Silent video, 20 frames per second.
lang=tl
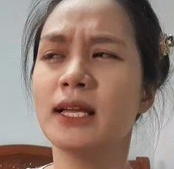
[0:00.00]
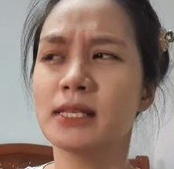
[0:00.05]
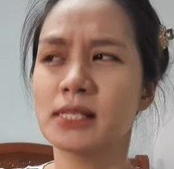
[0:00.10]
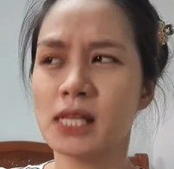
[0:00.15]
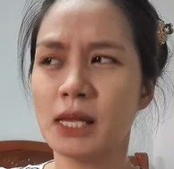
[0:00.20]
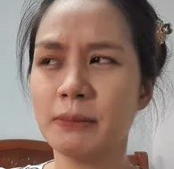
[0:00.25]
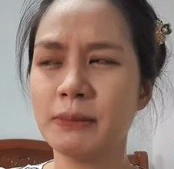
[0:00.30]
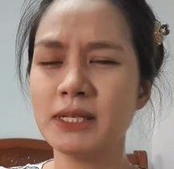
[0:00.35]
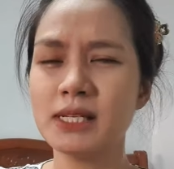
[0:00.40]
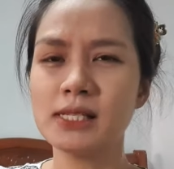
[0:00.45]

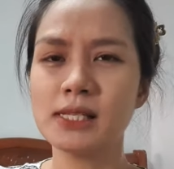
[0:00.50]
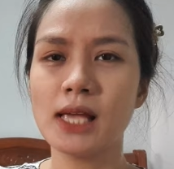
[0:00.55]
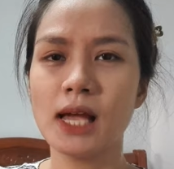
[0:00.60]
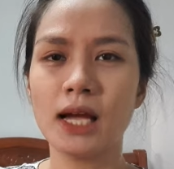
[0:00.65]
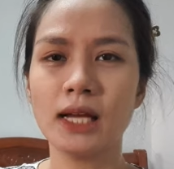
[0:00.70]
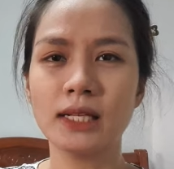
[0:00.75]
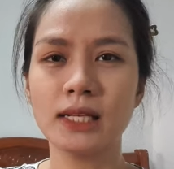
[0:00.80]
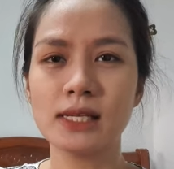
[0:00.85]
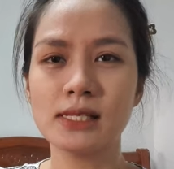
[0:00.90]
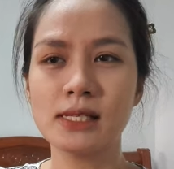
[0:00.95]
Sabi niya sa
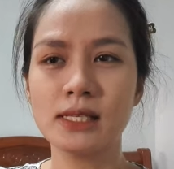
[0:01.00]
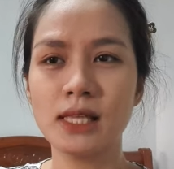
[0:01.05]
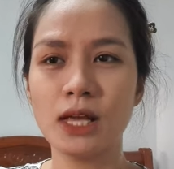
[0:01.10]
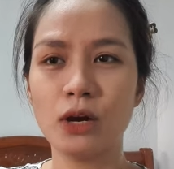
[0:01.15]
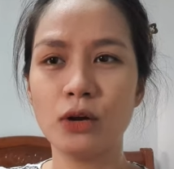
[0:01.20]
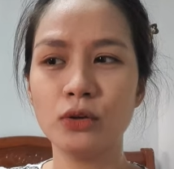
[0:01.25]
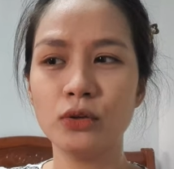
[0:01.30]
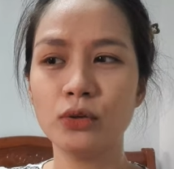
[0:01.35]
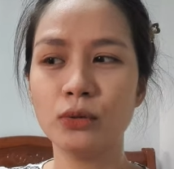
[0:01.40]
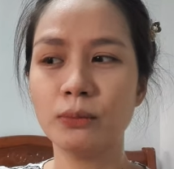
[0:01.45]
akin kasi
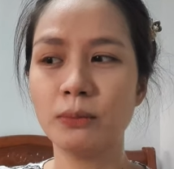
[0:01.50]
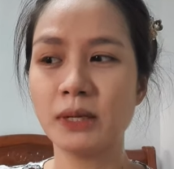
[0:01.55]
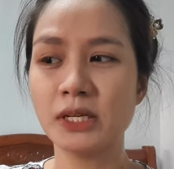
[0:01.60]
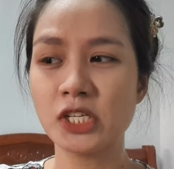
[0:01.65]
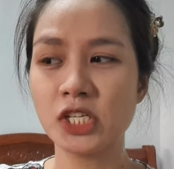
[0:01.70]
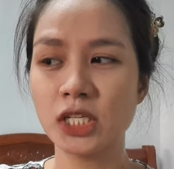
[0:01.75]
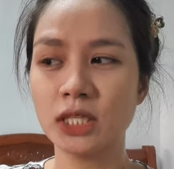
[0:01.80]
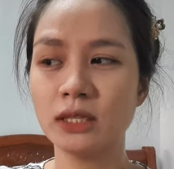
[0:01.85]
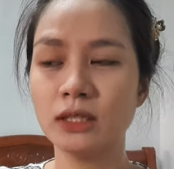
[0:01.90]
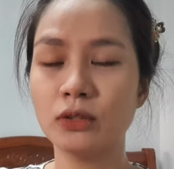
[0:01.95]
daw yung
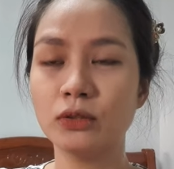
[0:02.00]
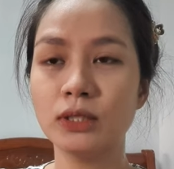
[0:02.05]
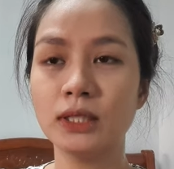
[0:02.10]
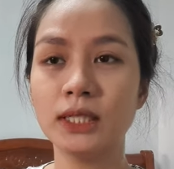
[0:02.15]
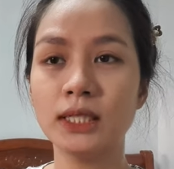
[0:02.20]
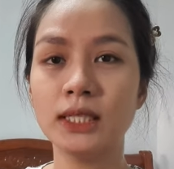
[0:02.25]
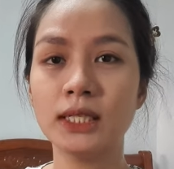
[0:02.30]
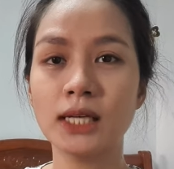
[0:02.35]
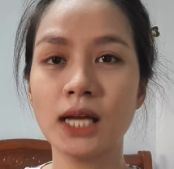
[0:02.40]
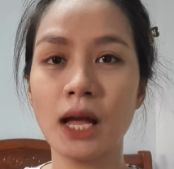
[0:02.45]
machine daw
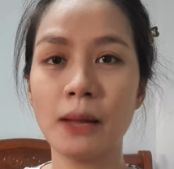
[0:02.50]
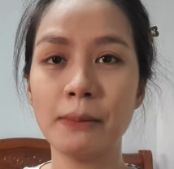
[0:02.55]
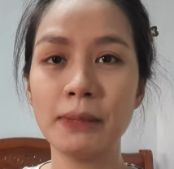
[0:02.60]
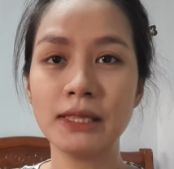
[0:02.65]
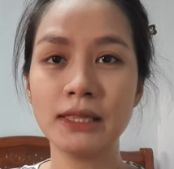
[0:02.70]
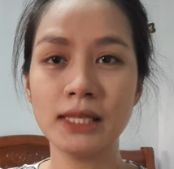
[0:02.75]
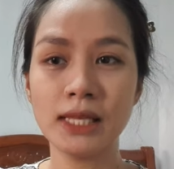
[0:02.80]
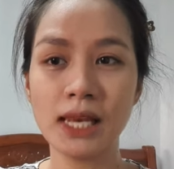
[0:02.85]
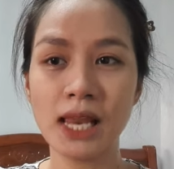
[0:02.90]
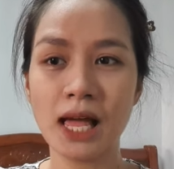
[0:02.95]
na
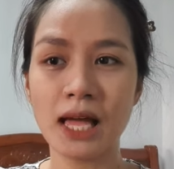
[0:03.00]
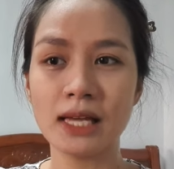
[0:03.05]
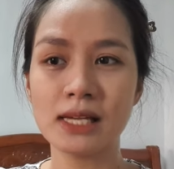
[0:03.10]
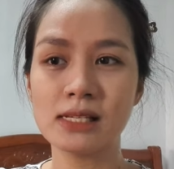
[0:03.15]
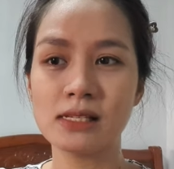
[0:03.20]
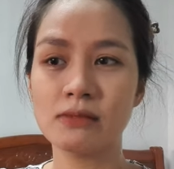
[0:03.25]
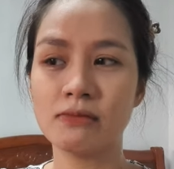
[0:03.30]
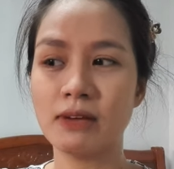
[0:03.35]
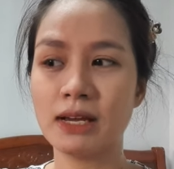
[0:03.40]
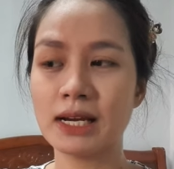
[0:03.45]
ginagamit nila
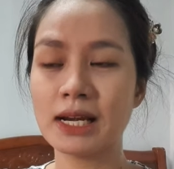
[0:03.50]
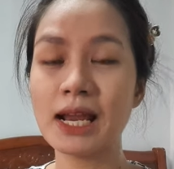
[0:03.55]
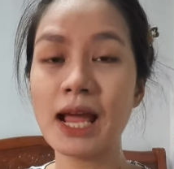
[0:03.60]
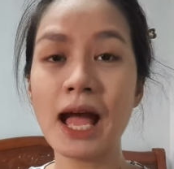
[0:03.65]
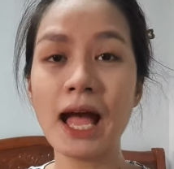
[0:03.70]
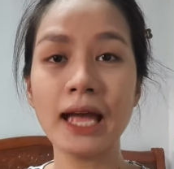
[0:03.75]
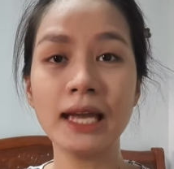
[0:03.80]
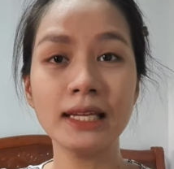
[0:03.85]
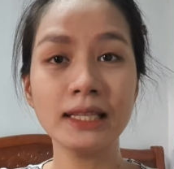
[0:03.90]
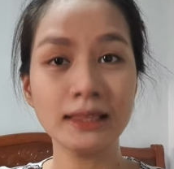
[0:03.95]
is very
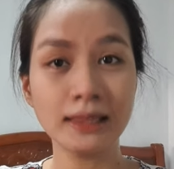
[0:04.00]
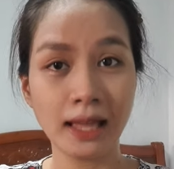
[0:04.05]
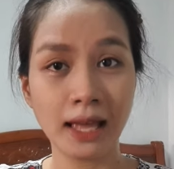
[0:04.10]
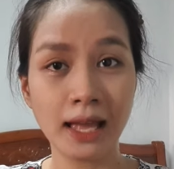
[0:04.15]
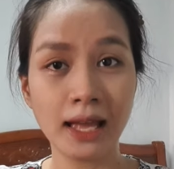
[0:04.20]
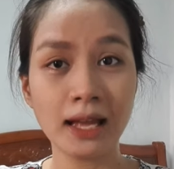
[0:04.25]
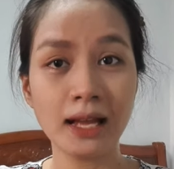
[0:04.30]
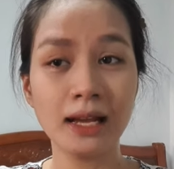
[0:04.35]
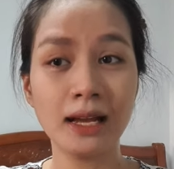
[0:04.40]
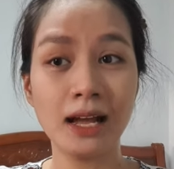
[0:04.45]

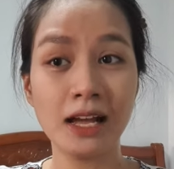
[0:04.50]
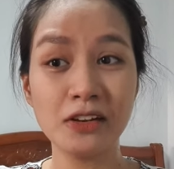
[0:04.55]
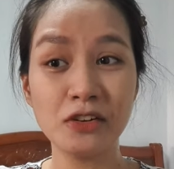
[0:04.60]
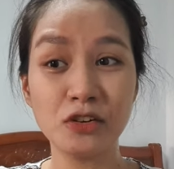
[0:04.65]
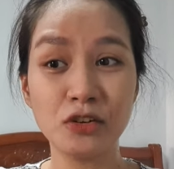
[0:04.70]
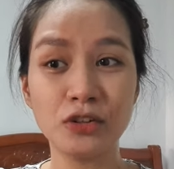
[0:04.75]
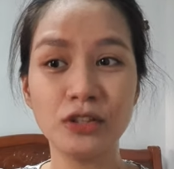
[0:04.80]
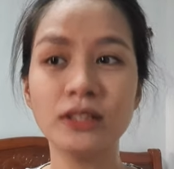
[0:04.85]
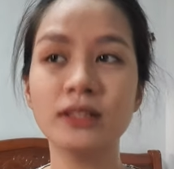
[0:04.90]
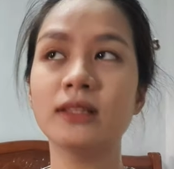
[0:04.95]
high-tech,
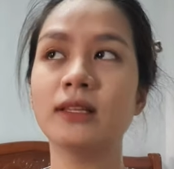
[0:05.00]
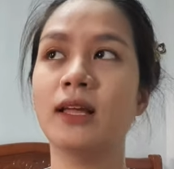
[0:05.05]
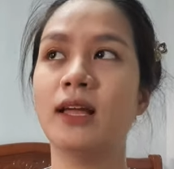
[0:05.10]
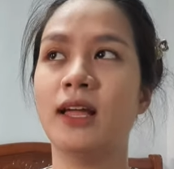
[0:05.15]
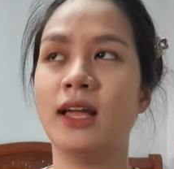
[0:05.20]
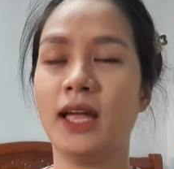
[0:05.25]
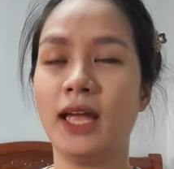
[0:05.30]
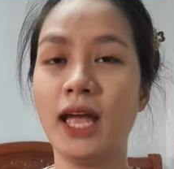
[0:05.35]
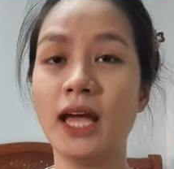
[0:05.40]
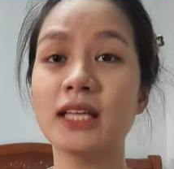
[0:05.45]
ganun.
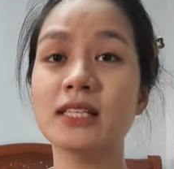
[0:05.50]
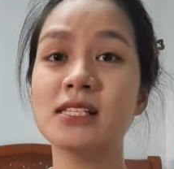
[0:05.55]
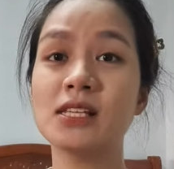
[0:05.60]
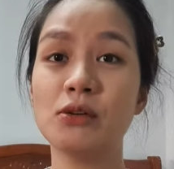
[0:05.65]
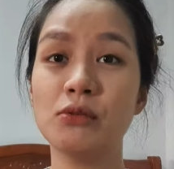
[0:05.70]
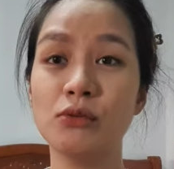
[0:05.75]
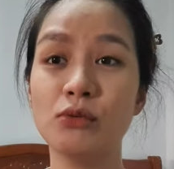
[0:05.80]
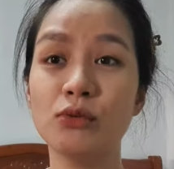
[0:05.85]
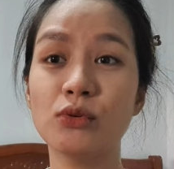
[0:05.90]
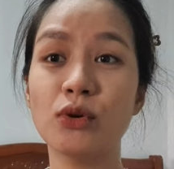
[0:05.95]
Kaya
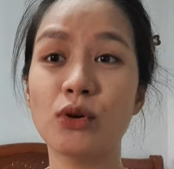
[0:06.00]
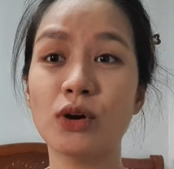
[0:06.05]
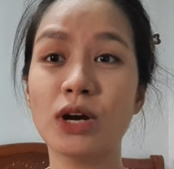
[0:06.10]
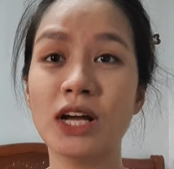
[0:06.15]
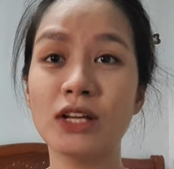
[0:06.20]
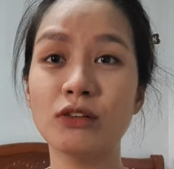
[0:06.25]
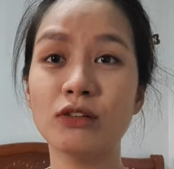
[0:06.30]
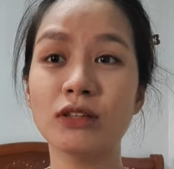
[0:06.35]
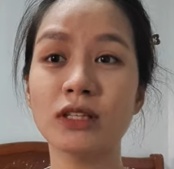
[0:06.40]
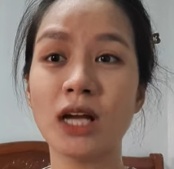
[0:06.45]
siguro
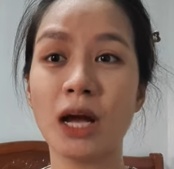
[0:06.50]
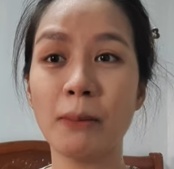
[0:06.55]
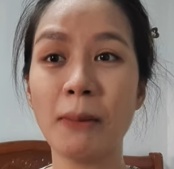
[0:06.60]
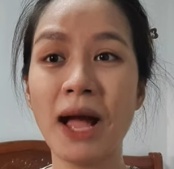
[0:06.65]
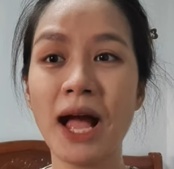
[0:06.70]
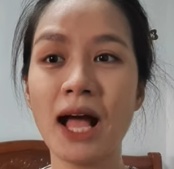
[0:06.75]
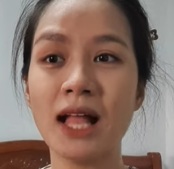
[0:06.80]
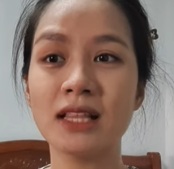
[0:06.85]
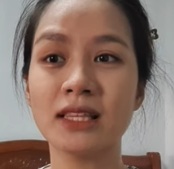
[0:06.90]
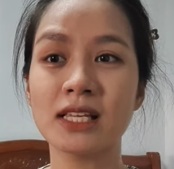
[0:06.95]
ganun
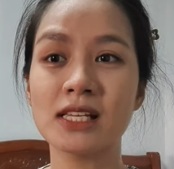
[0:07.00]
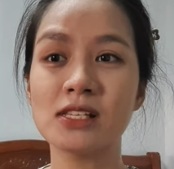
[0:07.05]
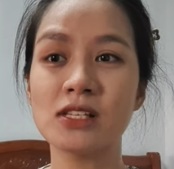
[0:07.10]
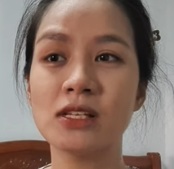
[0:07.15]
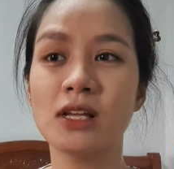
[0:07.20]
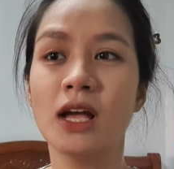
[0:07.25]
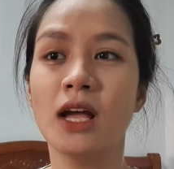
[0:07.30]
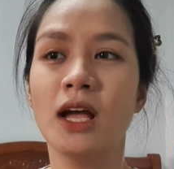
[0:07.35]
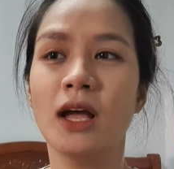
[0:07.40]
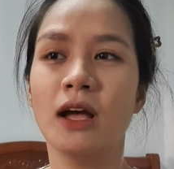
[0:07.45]
kamahal.
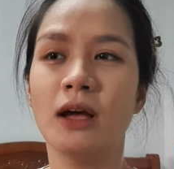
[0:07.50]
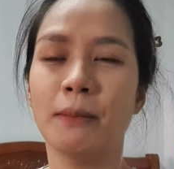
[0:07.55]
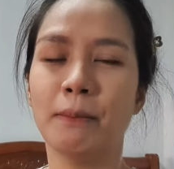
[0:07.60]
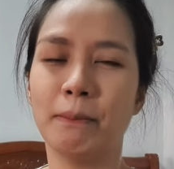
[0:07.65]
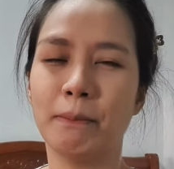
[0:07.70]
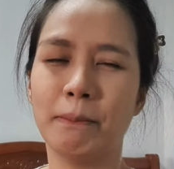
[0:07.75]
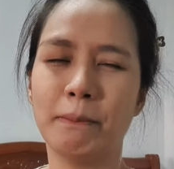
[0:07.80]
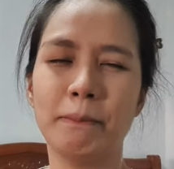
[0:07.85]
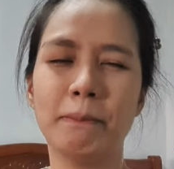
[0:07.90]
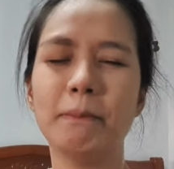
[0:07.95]
Tapos,
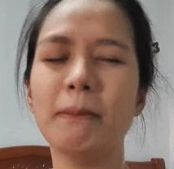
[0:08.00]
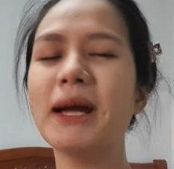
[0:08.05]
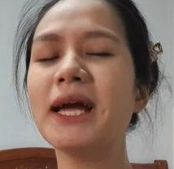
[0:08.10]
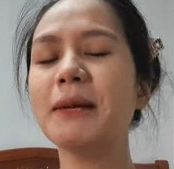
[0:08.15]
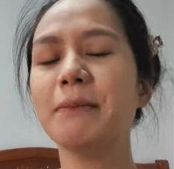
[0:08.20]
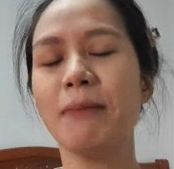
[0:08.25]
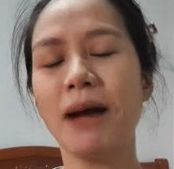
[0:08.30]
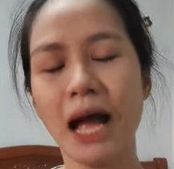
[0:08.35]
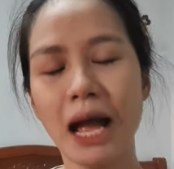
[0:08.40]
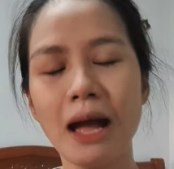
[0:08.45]

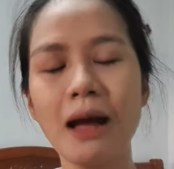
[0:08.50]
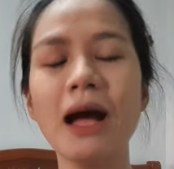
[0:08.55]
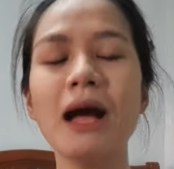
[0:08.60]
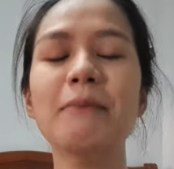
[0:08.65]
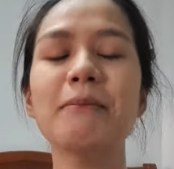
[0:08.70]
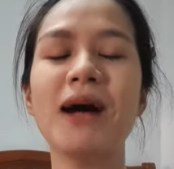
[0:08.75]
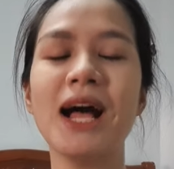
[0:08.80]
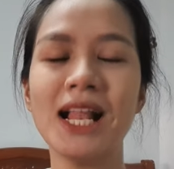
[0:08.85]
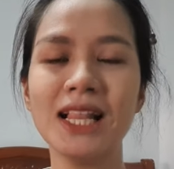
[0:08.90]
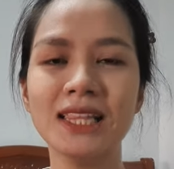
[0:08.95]
may, ma,
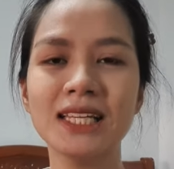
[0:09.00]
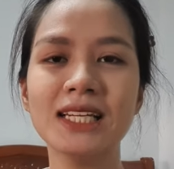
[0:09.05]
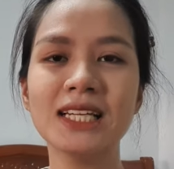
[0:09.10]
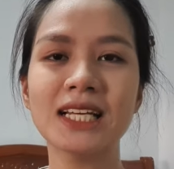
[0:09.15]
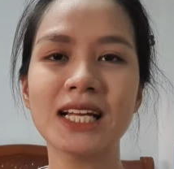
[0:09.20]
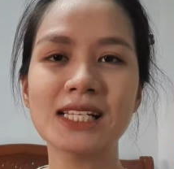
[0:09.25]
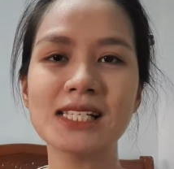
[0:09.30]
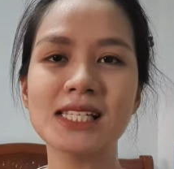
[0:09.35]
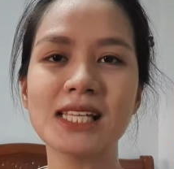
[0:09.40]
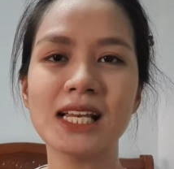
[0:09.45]
mahal
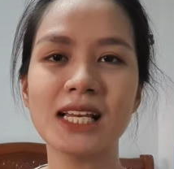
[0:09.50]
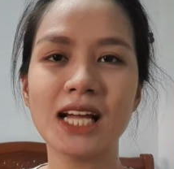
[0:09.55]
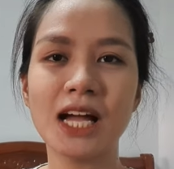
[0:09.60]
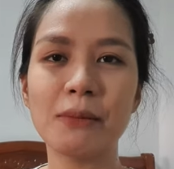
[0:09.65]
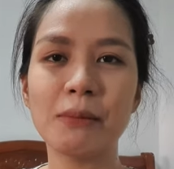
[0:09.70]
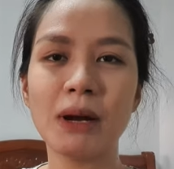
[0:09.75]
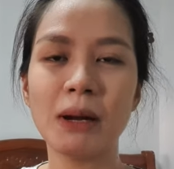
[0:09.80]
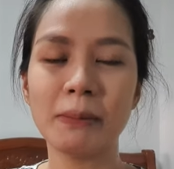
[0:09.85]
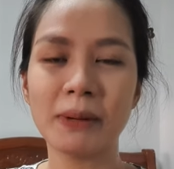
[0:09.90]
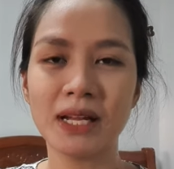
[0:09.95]
din kasi talaga
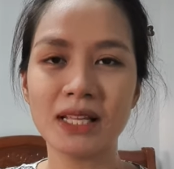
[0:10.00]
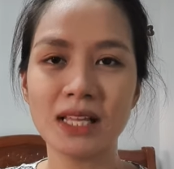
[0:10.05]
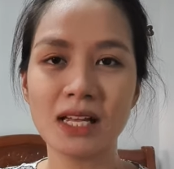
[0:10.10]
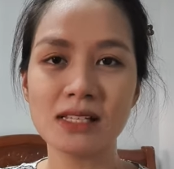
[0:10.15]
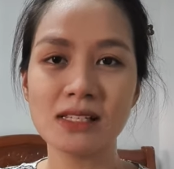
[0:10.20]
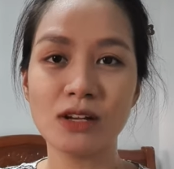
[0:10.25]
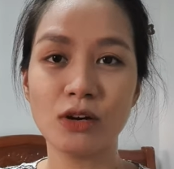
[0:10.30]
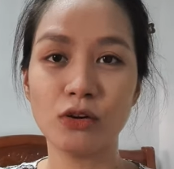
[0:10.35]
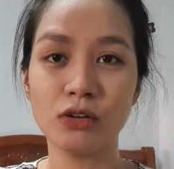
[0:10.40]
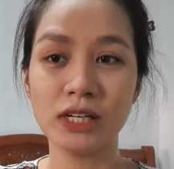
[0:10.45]
ang mga
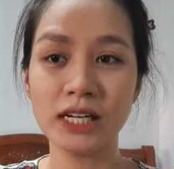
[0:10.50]
products ng